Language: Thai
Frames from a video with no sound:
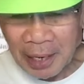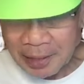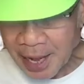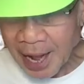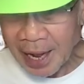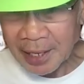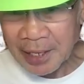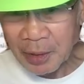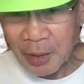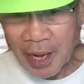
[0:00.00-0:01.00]
ต่า
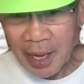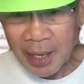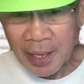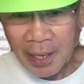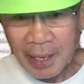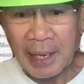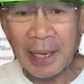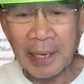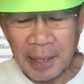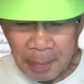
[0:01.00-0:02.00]
งๆ ที่ว่าละ
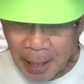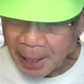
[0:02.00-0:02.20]
เอียดเกินไป